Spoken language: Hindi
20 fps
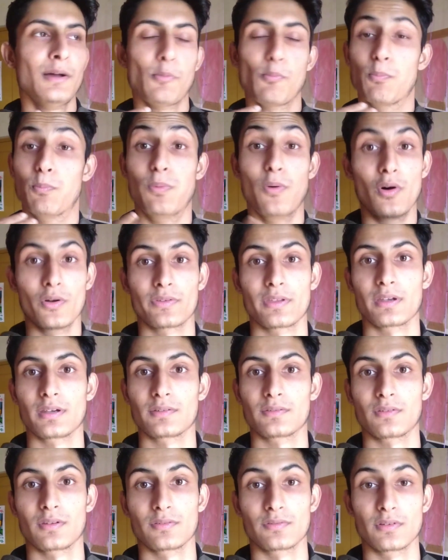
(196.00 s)
बहुत सारे
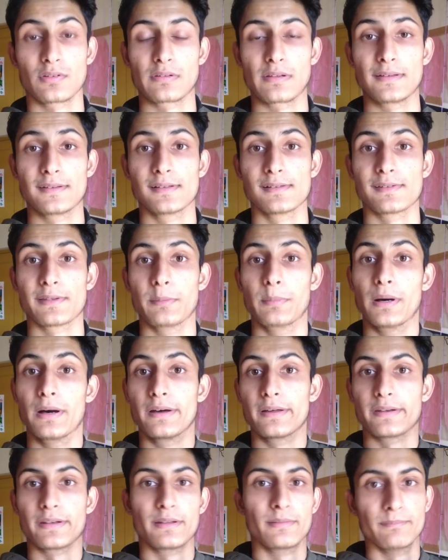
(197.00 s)
अच्छे अच्छे चैनल्स हैं
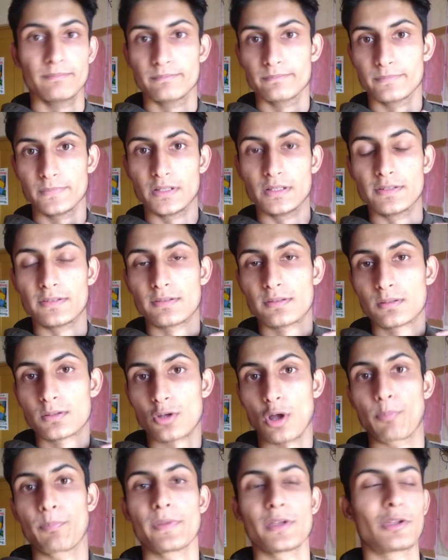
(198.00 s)
बाहर इस
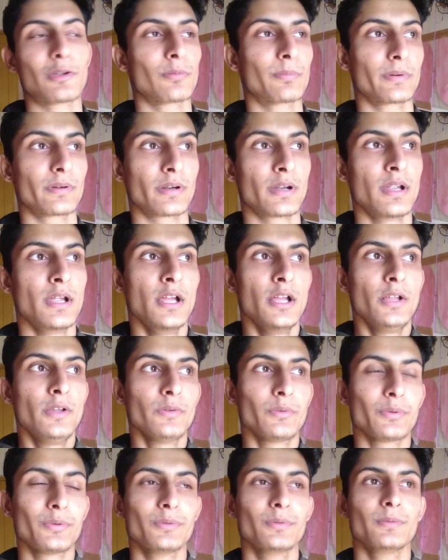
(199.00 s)
टॉपिक के ऊपर
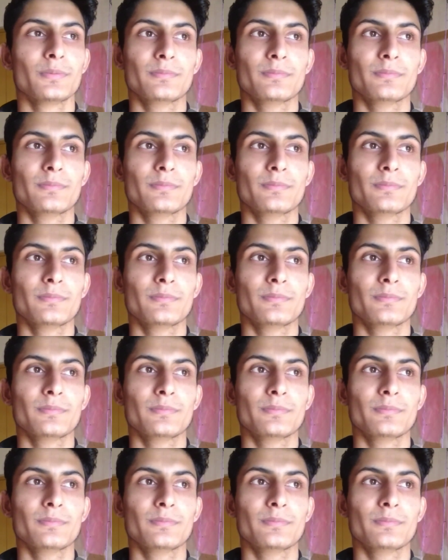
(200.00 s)
तो